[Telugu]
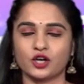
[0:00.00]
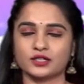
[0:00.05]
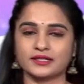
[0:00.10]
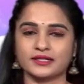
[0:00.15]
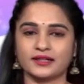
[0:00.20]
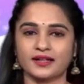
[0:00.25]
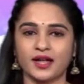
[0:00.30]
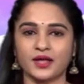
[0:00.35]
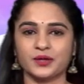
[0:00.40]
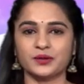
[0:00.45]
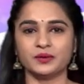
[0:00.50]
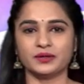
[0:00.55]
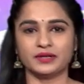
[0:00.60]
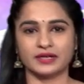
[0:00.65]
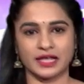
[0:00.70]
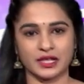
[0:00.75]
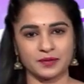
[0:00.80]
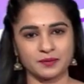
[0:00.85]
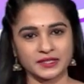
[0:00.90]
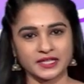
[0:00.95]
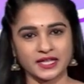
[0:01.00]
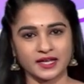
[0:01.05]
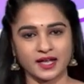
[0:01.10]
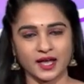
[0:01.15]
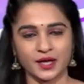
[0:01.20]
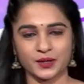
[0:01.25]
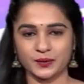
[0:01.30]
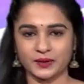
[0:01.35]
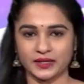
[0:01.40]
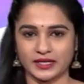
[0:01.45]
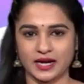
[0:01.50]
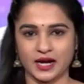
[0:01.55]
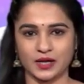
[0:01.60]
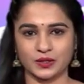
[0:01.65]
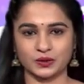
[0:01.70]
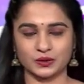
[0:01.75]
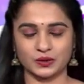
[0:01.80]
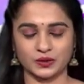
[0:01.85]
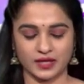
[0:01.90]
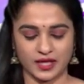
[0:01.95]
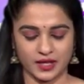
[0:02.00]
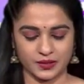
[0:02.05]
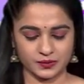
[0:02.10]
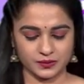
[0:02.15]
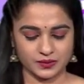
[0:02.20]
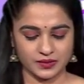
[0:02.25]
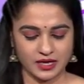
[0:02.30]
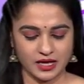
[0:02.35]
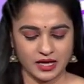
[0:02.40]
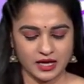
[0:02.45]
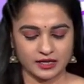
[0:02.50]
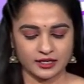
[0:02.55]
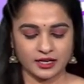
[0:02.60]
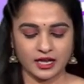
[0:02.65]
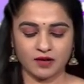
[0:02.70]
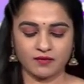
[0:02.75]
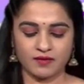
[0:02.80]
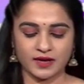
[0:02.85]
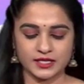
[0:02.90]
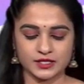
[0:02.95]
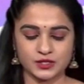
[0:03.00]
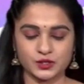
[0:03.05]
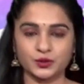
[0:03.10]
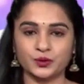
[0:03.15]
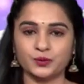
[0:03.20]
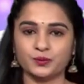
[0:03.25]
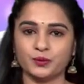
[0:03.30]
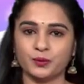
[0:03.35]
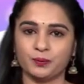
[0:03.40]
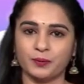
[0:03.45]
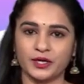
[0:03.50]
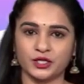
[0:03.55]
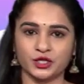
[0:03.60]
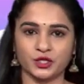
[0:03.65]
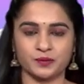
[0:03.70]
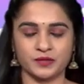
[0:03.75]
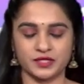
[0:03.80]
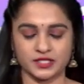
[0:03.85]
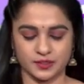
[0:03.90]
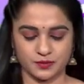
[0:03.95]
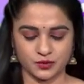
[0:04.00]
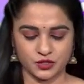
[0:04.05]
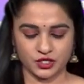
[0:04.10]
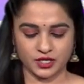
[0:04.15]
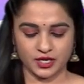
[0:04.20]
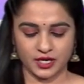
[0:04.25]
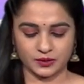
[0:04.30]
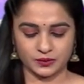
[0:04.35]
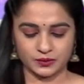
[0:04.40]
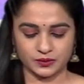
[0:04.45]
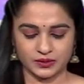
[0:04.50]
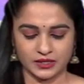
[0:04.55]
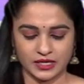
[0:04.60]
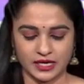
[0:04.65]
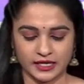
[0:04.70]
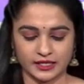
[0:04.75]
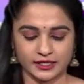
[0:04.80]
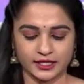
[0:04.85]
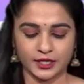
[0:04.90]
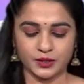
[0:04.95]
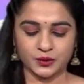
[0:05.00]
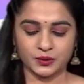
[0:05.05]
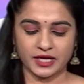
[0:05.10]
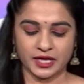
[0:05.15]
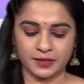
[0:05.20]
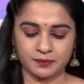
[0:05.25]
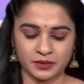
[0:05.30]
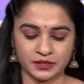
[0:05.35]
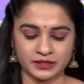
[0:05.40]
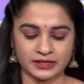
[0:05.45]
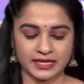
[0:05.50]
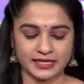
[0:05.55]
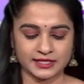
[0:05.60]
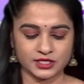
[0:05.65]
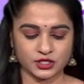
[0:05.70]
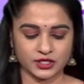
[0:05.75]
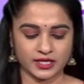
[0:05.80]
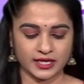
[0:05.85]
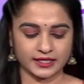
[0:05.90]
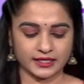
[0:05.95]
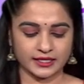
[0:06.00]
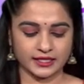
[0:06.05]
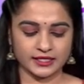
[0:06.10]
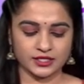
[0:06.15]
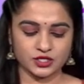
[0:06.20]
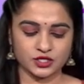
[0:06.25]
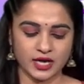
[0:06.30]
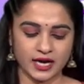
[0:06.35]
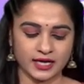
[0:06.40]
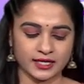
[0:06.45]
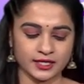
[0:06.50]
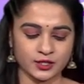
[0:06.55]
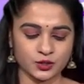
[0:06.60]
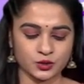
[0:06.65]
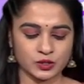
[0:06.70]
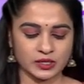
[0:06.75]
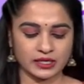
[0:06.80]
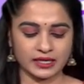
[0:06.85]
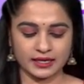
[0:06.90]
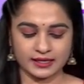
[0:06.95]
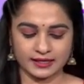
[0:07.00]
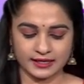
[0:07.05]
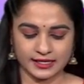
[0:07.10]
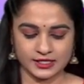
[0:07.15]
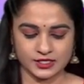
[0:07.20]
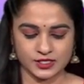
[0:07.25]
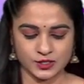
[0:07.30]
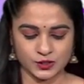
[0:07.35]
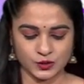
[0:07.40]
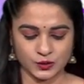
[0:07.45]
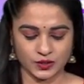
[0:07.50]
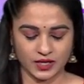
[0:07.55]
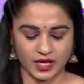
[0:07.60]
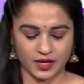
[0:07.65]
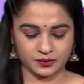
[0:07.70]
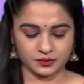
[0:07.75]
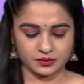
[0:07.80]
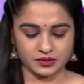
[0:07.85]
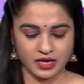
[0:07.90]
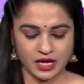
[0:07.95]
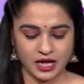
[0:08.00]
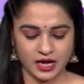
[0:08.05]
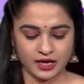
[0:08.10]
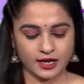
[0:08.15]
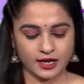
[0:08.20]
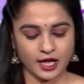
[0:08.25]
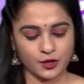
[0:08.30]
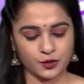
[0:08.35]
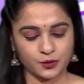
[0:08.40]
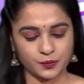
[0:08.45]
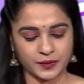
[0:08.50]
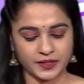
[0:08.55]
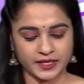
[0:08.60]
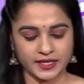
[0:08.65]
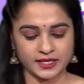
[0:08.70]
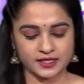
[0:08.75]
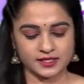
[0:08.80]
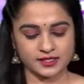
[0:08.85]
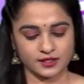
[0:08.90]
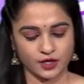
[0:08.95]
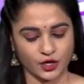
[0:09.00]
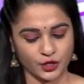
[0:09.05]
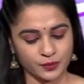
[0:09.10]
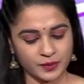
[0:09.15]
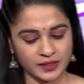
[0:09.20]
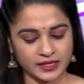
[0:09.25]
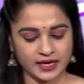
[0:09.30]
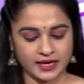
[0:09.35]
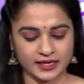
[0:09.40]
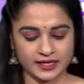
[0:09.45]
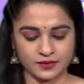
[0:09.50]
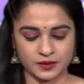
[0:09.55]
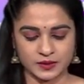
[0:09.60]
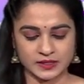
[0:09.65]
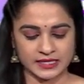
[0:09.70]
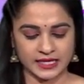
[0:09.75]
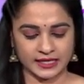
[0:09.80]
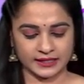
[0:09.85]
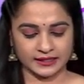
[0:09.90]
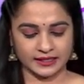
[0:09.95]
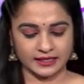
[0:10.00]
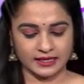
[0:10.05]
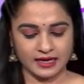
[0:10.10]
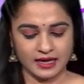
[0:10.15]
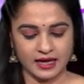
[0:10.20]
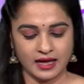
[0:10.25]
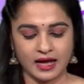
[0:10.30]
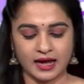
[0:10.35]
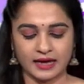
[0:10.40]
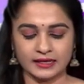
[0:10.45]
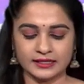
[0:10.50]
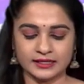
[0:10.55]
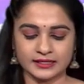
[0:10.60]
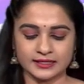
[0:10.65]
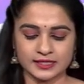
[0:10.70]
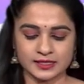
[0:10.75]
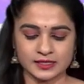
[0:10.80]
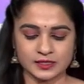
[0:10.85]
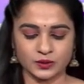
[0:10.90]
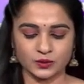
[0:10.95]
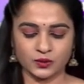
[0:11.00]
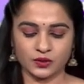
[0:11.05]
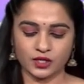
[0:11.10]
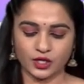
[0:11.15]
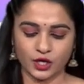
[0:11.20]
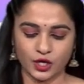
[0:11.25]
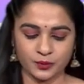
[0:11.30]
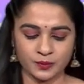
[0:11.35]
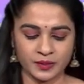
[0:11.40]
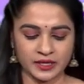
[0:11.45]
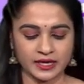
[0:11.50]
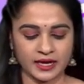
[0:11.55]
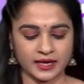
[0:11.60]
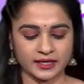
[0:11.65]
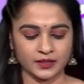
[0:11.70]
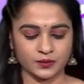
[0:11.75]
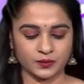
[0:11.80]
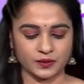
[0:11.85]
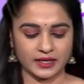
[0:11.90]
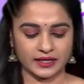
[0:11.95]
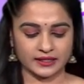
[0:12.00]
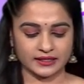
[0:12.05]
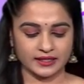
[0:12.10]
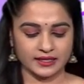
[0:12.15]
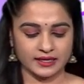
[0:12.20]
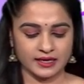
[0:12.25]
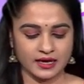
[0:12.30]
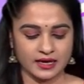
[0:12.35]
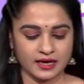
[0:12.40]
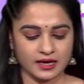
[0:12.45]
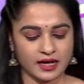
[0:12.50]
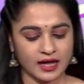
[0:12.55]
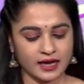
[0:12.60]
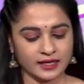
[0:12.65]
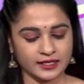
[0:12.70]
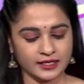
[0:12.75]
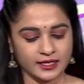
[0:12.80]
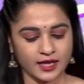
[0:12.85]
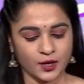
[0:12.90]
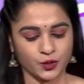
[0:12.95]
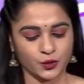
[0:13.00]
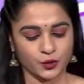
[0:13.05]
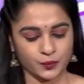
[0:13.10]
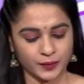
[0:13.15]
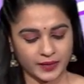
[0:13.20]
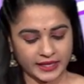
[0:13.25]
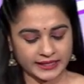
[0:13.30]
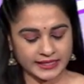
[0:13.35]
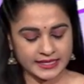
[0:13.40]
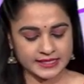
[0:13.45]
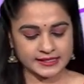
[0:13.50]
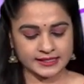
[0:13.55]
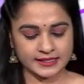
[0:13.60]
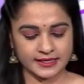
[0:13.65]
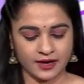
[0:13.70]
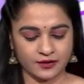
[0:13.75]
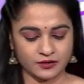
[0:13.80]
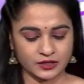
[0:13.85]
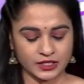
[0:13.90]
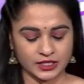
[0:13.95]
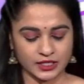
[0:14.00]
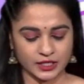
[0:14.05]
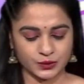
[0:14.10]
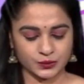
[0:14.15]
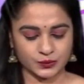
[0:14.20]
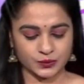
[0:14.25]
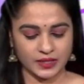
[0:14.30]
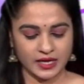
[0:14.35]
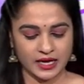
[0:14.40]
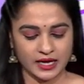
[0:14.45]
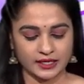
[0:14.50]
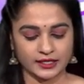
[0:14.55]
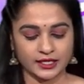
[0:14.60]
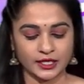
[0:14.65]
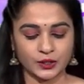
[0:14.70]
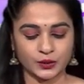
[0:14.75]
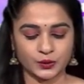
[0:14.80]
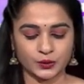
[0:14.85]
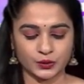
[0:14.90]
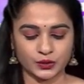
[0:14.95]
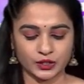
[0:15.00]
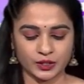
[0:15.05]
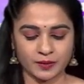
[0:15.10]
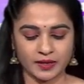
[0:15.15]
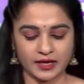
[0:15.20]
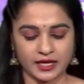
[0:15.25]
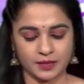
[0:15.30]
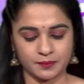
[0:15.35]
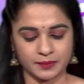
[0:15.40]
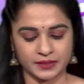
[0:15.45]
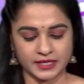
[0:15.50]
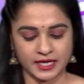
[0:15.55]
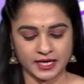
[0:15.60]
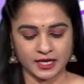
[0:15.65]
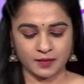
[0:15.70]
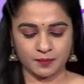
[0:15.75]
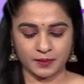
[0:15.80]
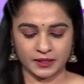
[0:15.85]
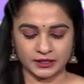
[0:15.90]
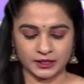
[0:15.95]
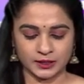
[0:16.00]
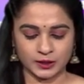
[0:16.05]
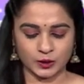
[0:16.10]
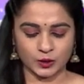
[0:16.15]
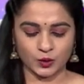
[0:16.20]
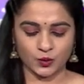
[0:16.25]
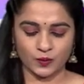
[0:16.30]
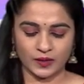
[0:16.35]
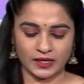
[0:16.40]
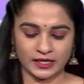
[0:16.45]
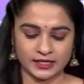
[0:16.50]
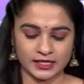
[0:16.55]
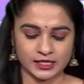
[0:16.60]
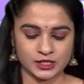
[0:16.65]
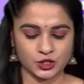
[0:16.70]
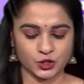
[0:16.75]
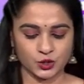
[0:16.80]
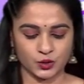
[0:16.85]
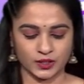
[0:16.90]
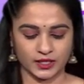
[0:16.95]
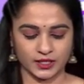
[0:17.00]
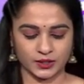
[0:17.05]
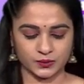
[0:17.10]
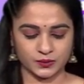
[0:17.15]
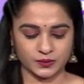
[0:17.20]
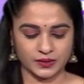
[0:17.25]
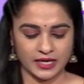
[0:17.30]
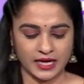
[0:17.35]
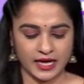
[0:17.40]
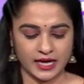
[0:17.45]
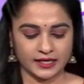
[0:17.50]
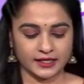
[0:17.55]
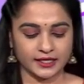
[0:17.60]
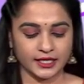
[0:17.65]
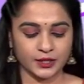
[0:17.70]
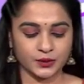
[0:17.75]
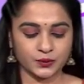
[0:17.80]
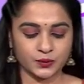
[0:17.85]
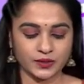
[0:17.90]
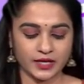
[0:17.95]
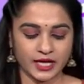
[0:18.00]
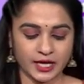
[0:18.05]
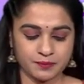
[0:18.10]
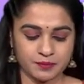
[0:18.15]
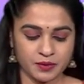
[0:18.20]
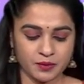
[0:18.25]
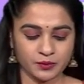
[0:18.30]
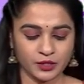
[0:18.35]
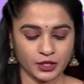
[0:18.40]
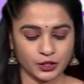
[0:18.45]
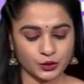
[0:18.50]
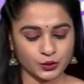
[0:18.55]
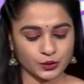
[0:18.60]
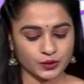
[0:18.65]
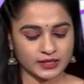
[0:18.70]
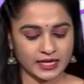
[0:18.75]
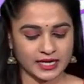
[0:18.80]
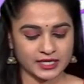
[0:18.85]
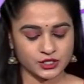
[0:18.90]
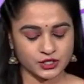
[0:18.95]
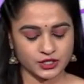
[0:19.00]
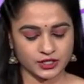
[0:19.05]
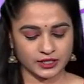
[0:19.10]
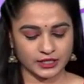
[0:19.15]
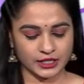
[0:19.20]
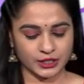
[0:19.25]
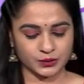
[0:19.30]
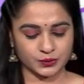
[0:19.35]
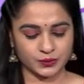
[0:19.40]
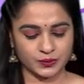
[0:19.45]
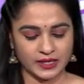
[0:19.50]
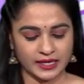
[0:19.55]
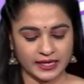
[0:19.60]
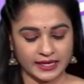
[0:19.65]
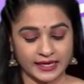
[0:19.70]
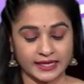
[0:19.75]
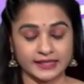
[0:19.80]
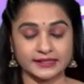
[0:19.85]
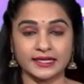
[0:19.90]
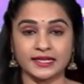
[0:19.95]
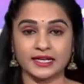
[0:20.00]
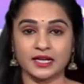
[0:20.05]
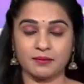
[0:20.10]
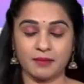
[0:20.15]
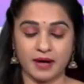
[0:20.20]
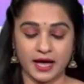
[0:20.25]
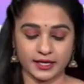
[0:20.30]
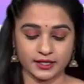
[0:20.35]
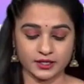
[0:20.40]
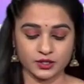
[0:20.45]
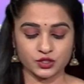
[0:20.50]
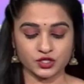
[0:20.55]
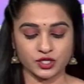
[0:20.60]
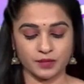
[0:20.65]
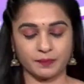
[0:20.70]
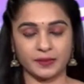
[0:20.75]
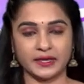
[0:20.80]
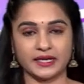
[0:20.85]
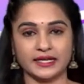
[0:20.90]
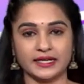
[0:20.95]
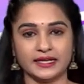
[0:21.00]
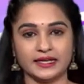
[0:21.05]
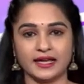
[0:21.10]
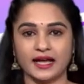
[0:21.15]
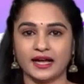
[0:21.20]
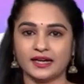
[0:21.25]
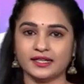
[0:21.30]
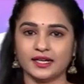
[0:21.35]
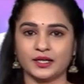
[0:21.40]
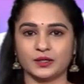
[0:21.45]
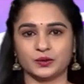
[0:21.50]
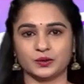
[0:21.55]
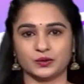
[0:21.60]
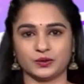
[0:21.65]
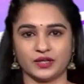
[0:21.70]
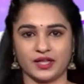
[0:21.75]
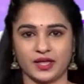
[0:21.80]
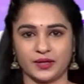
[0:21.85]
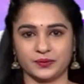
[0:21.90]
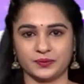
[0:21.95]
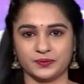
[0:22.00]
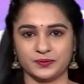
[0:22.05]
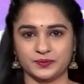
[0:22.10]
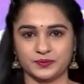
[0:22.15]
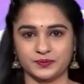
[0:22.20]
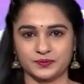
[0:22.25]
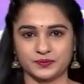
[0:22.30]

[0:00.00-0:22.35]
డాక్టర్ గారు నర్మదా గారు ఇలా అడుగుతున్నారు నా వయస్సు ముప్పై తొమ్మిది సంవత్సరాలు నేను గర్భం దాల్చడానికి చాలా రోజులుగా ట్రై చేస్తున్నాను నాకు పీరియడ్స్ నార్మల్గానే వస్తాయి అన్ని టెస్టులు నార్మల్గానే ఉన్నాయి కానీ నాకు ప్రెగ్నెన్సీ రావడం లేదు నేను కృత్రిమ గర్భధారణ పద్ధతులకు వెళ్ళదలుచుకోలేదు నేను గర్భం ఎందుకు దాల్చడం లేదు ఏదైనా మార్గం చెప్పండి అని అడుగుతున్నారు